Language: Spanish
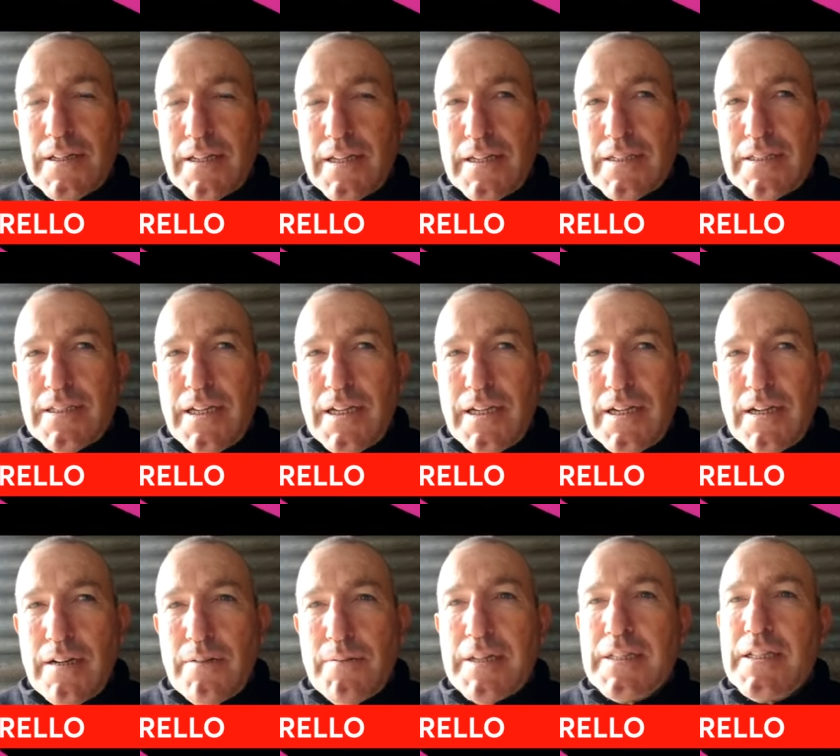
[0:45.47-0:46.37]
que
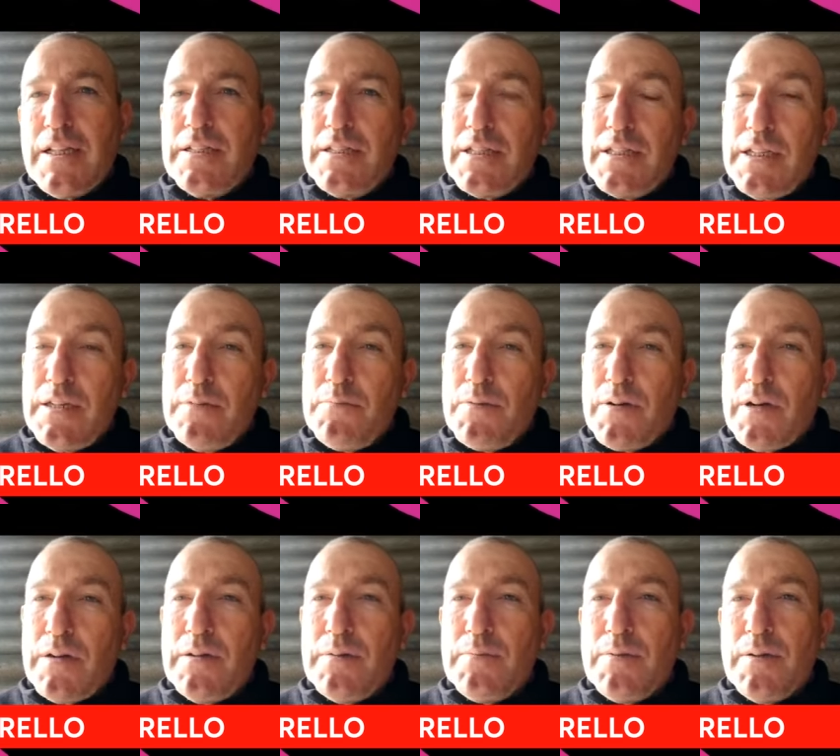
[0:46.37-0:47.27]
hacía bastante tiempo
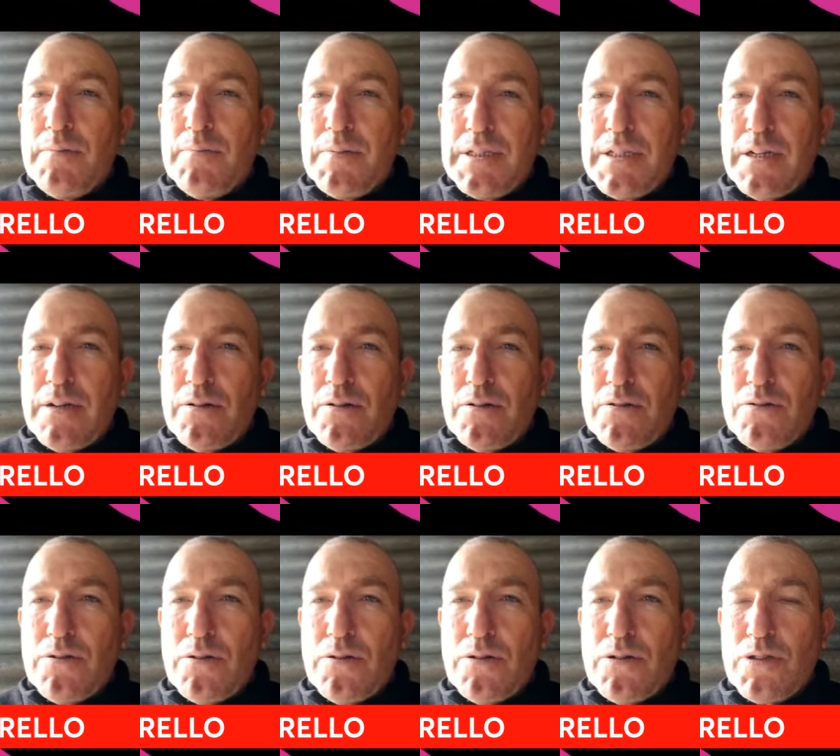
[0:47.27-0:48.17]
que habíamos empezado
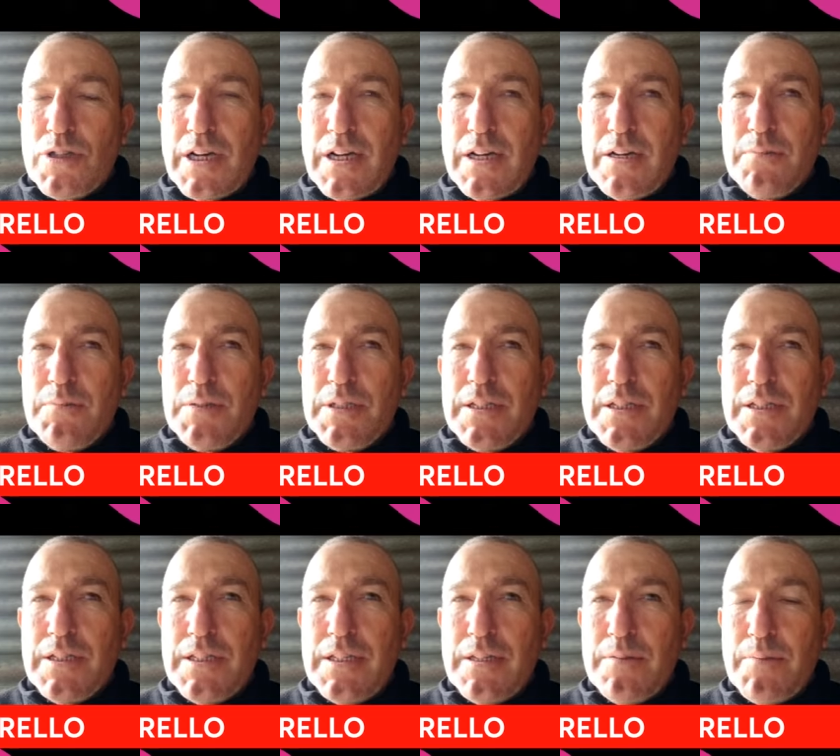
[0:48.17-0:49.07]
con todos los
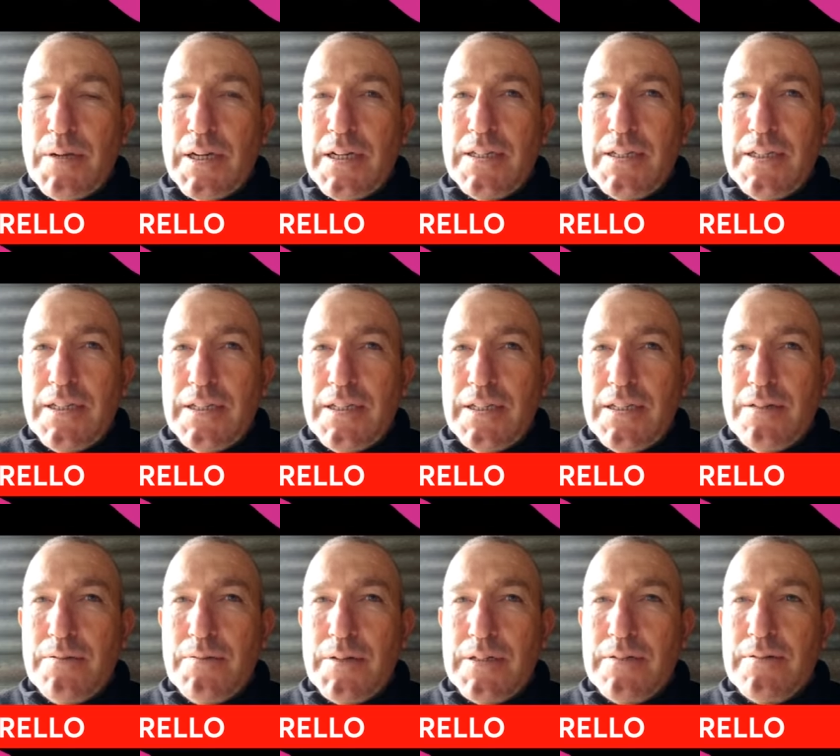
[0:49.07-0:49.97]
trámites y demás, y
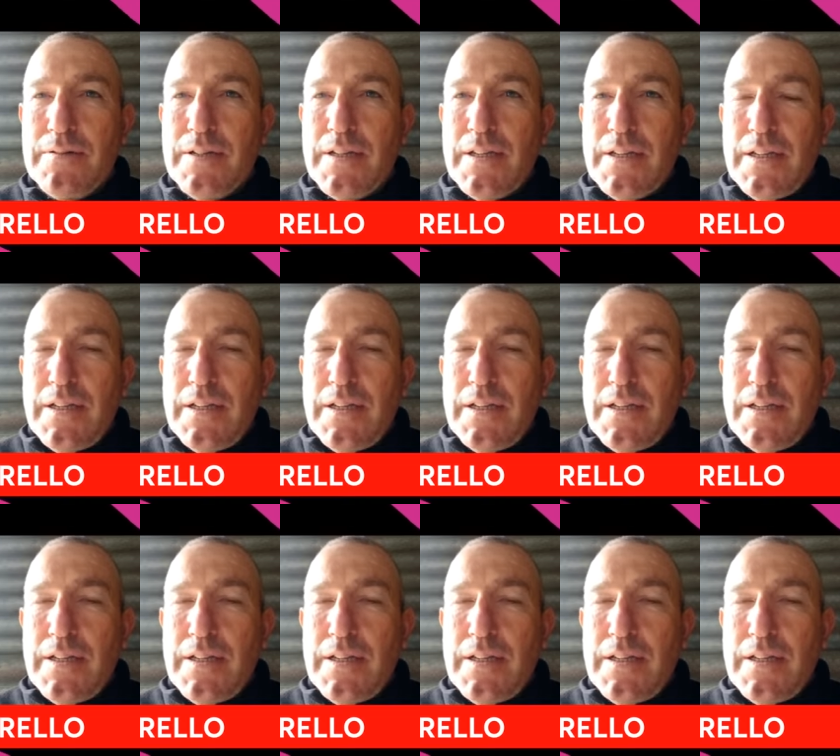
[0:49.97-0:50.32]
bueno,